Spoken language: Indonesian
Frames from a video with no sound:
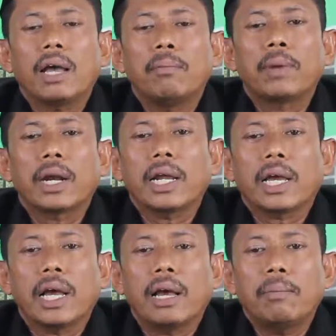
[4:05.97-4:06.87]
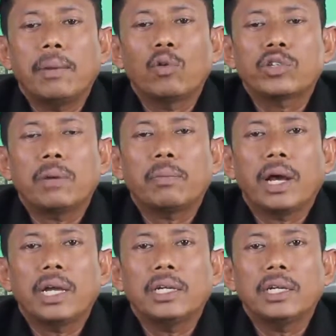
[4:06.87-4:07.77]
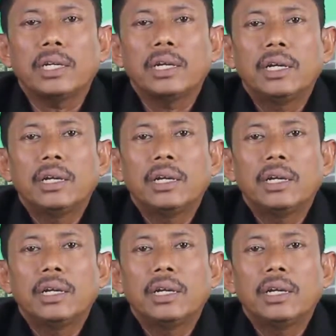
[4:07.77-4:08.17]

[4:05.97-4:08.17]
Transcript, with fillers: mereka mengucapkan